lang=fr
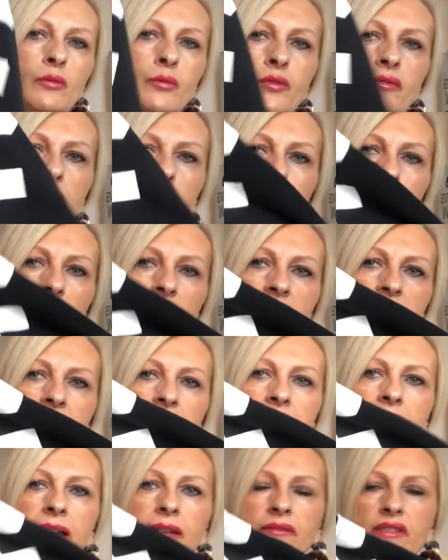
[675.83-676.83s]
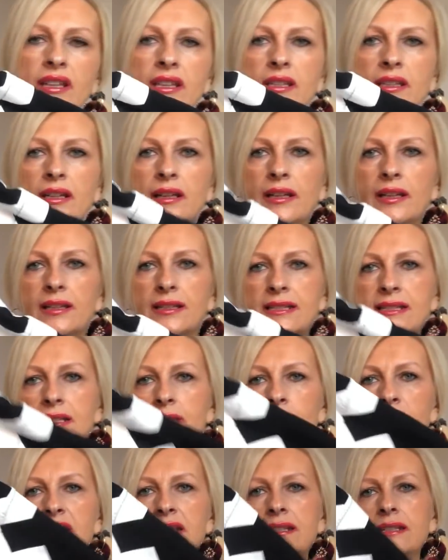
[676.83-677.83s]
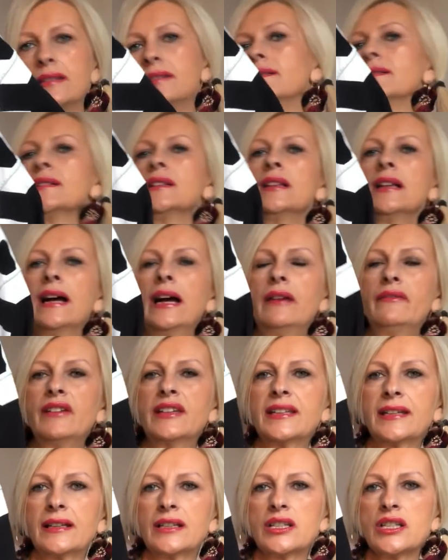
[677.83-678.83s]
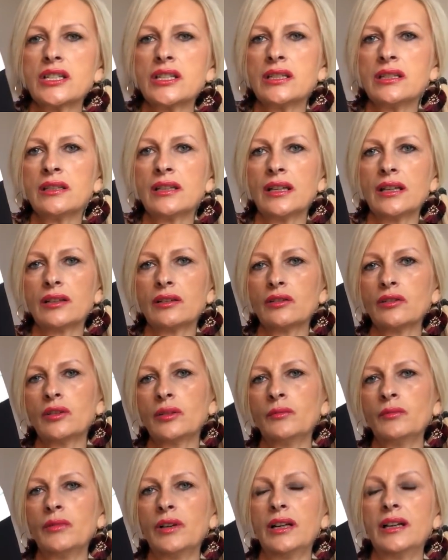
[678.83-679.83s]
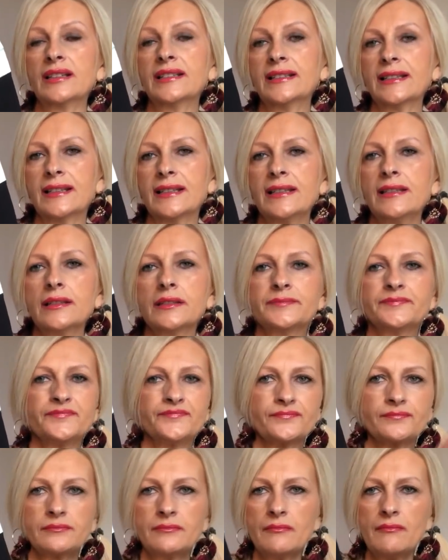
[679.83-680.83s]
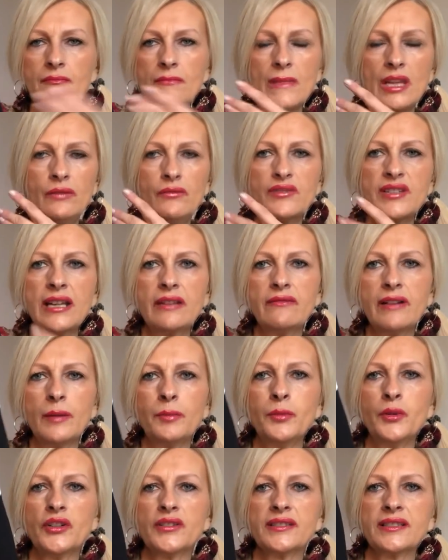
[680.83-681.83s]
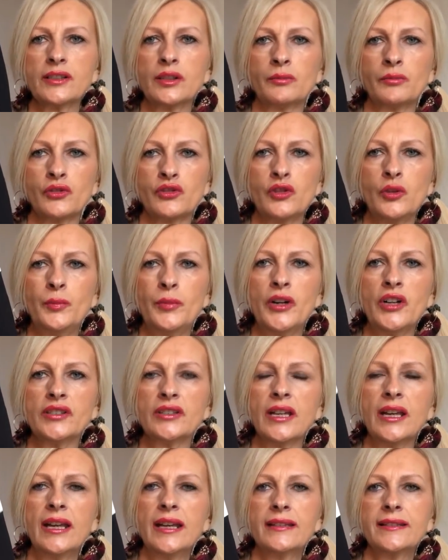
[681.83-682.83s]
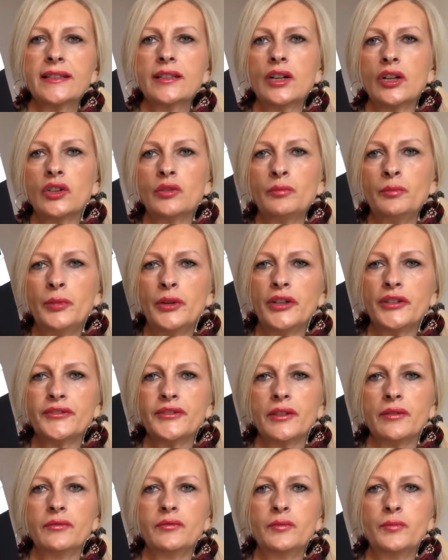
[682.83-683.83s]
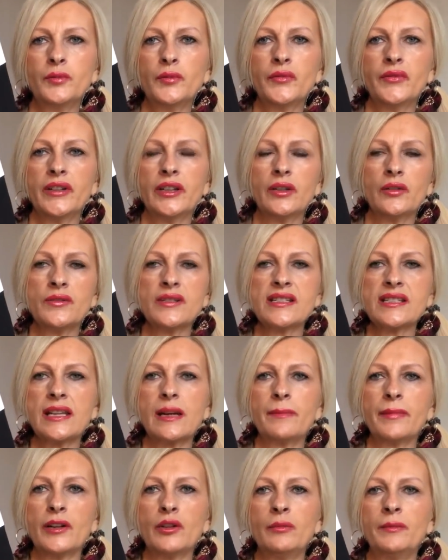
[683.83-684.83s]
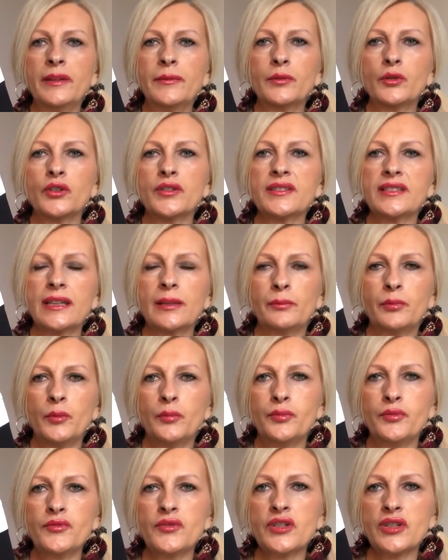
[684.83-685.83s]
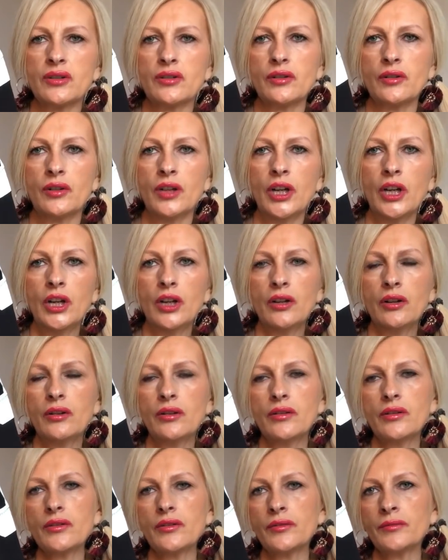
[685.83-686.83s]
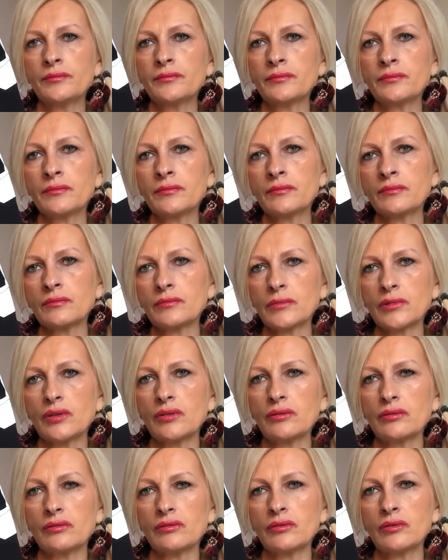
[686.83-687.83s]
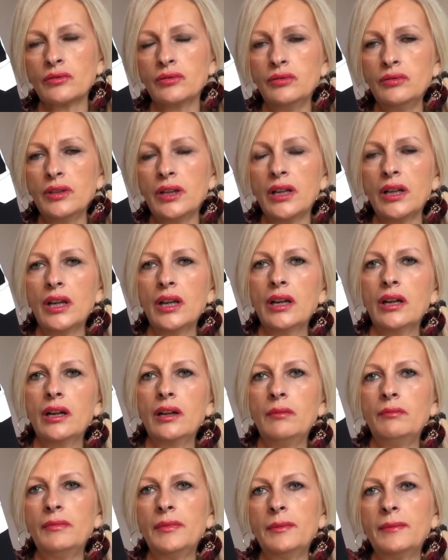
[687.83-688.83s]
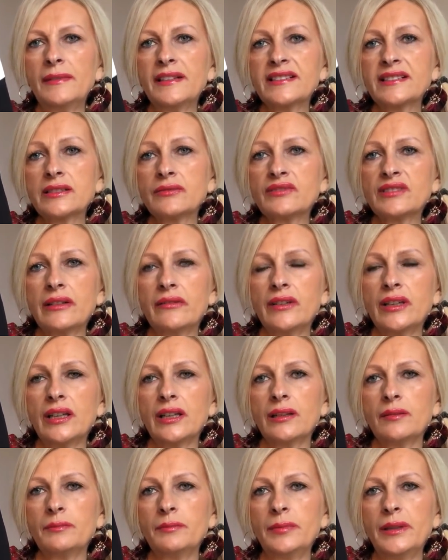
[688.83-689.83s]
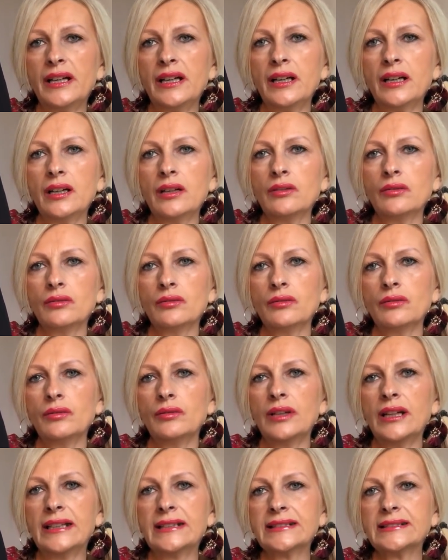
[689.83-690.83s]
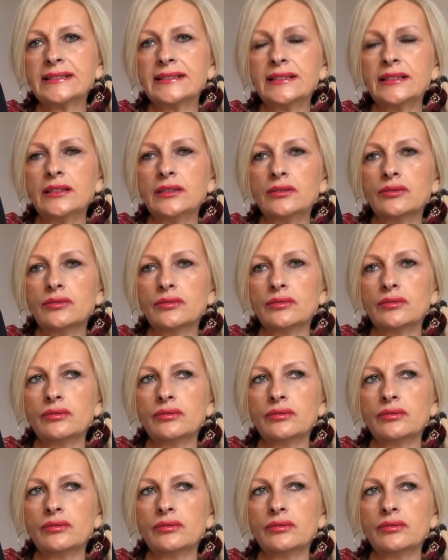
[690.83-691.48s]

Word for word: vous pouvez le porter avec un simili, avec un jean comme le gris, vous allez voir comment je le porte. Des grandes bottes, vous pouvez aussi après le mettre côté un peu plus euh, euh, euh, cool. même si vous avez un bas assez